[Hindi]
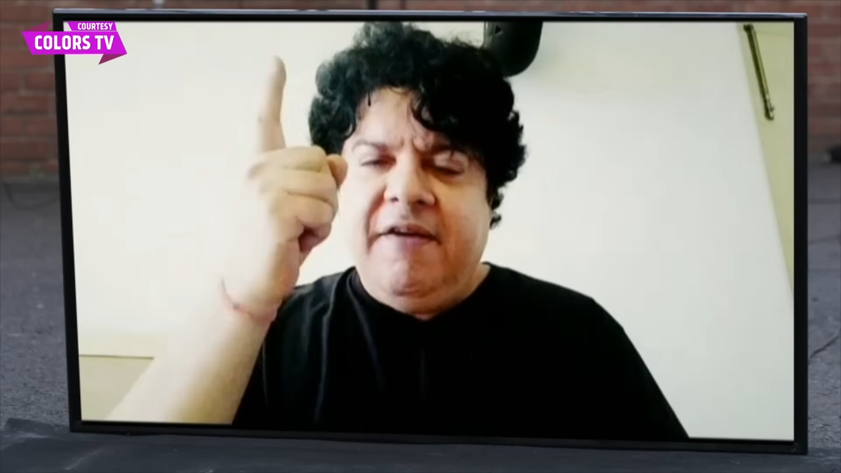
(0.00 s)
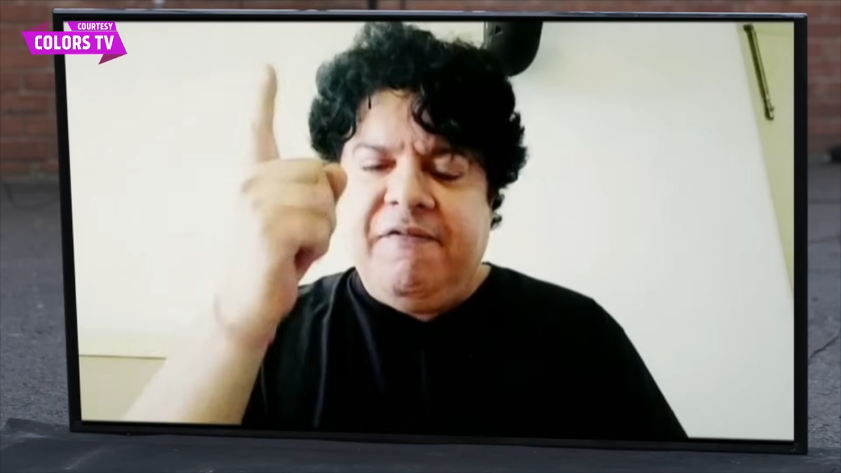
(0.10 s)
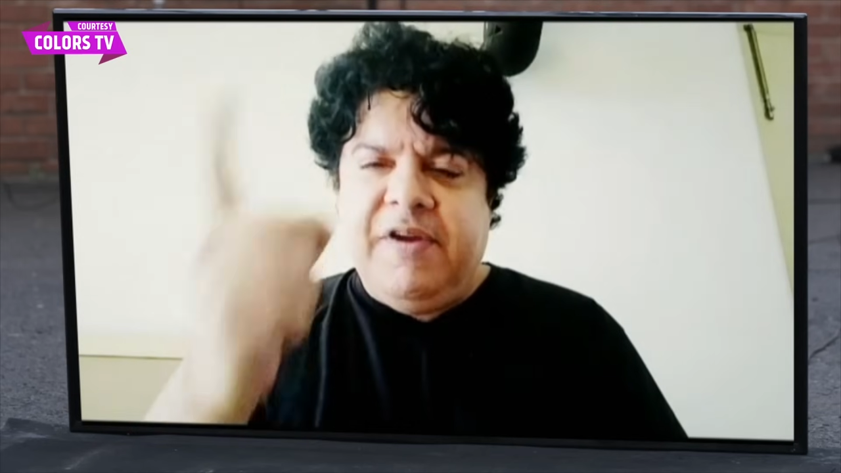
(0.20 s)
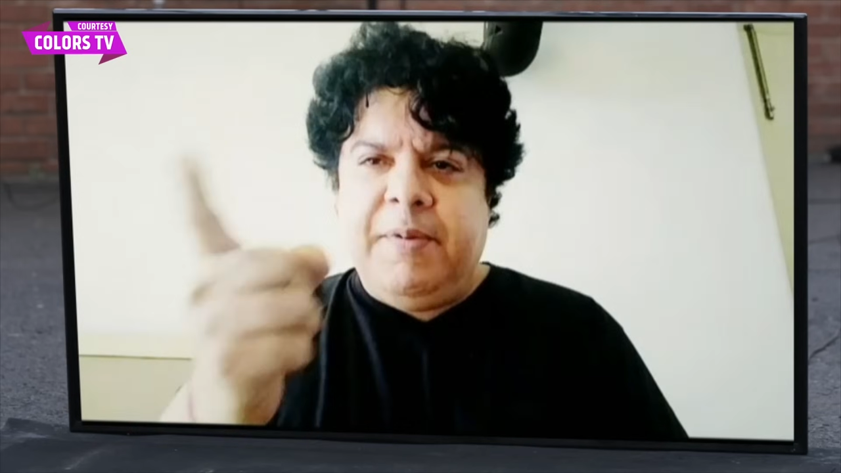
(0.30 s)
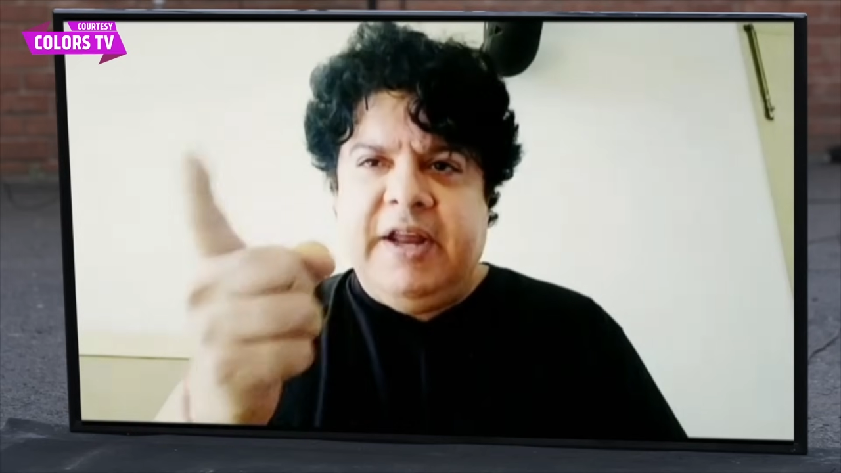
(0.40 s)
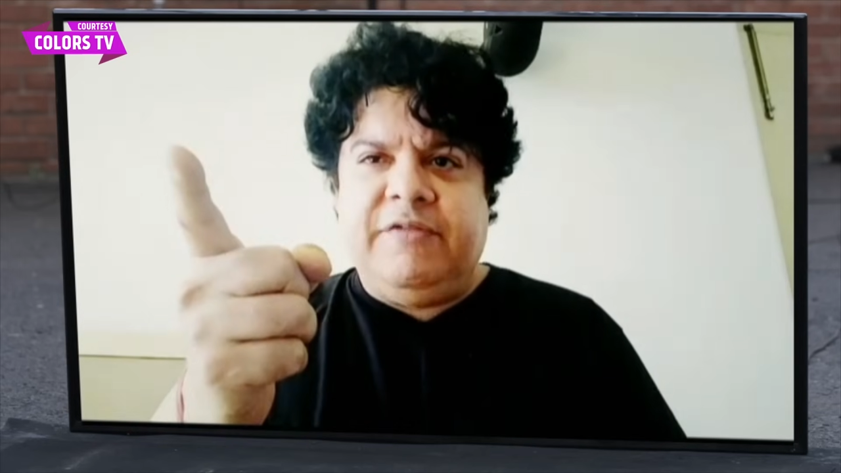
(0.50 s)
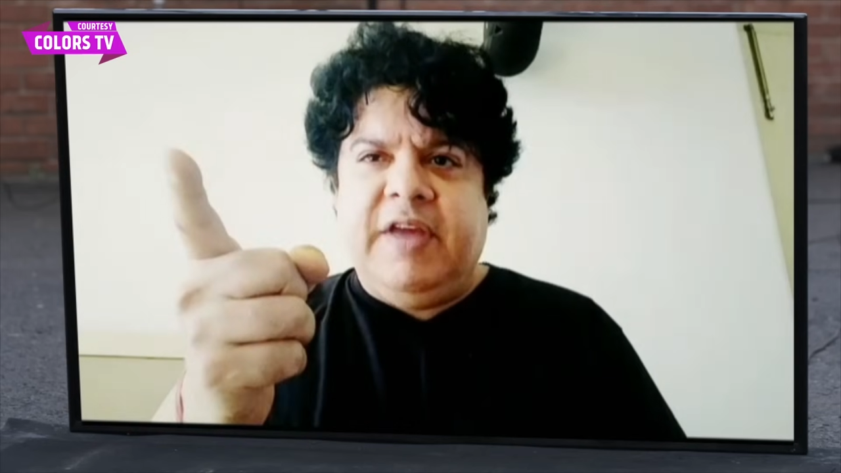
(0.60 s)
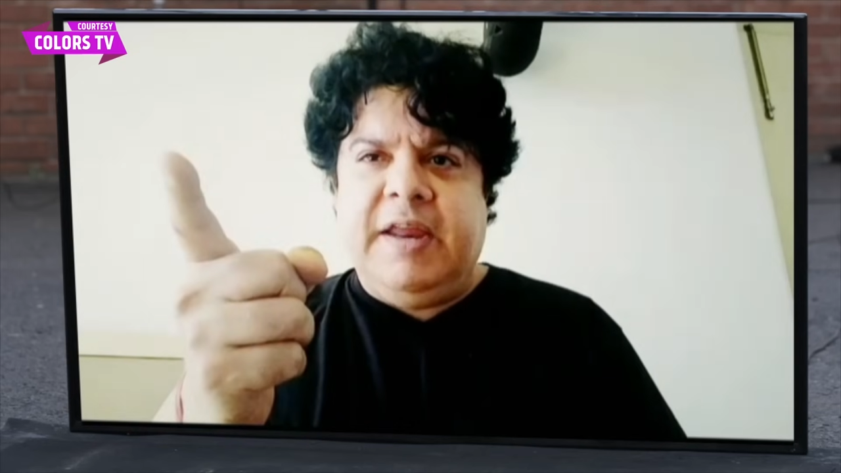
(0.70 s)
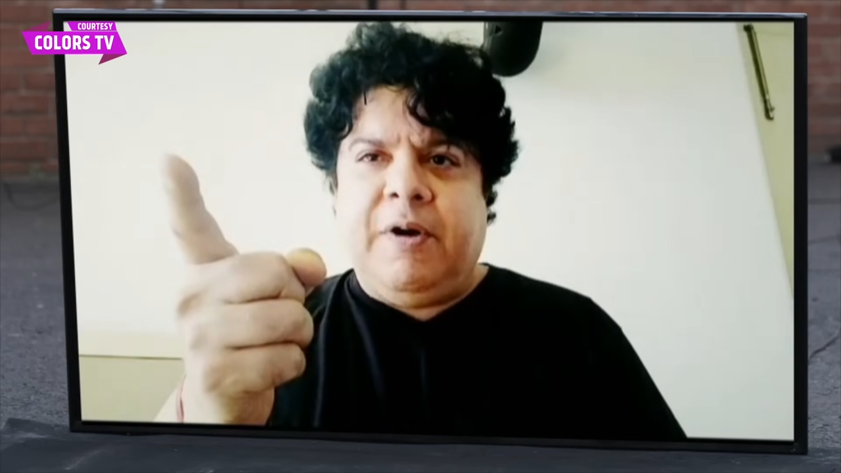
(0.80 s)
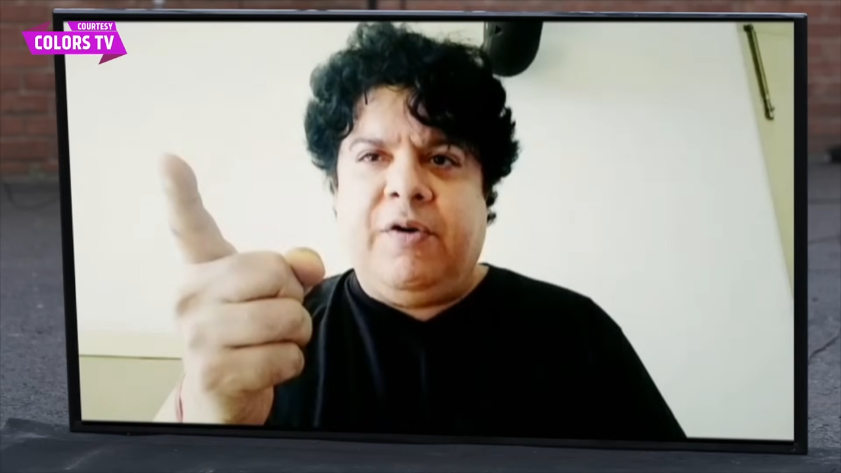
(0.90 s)
एवरीबडी इज
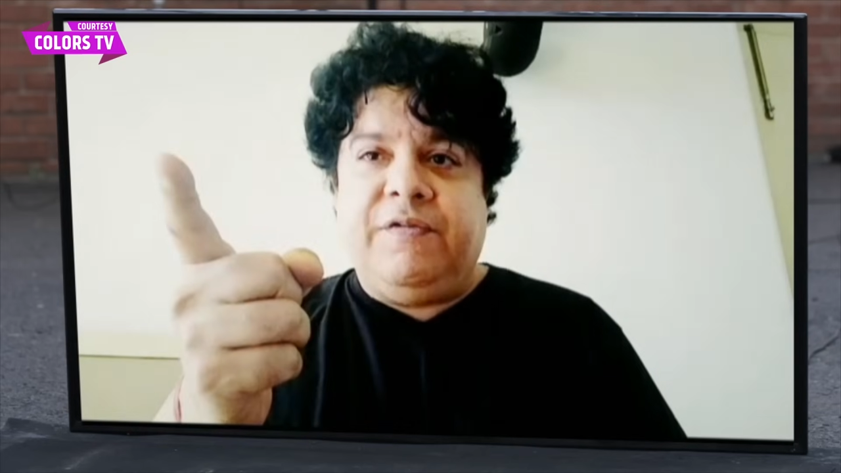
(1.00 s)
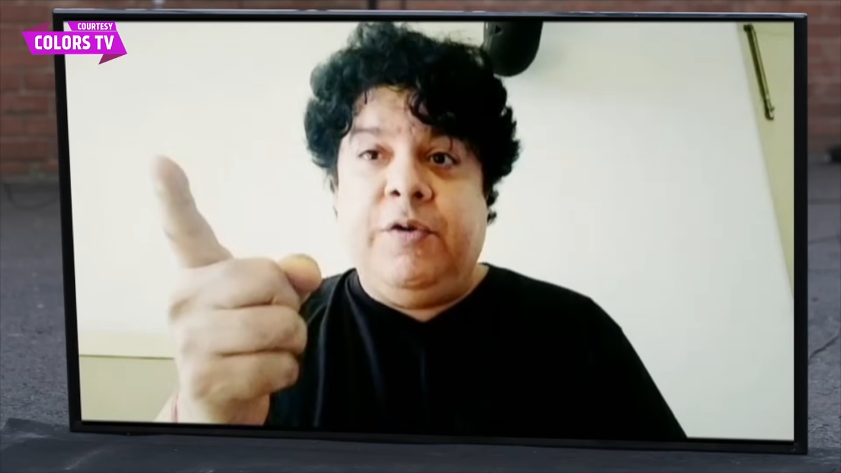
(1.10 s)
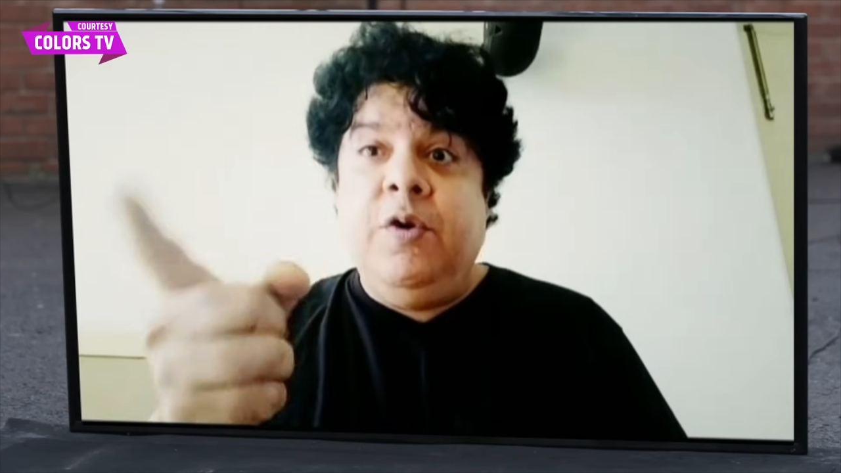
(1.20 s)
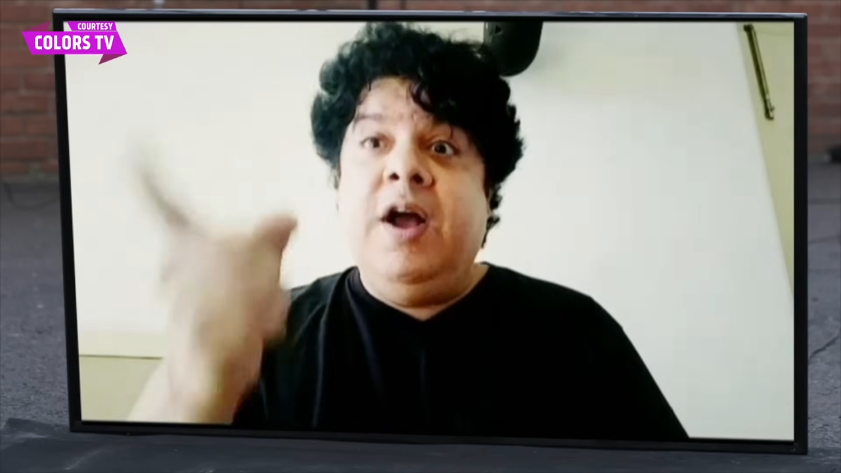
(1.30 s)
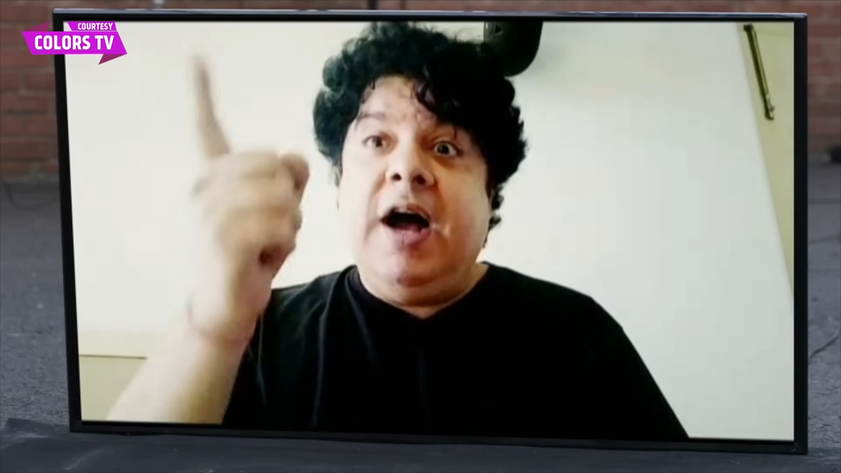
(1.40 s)
वेरी प्राउड ऑफ यू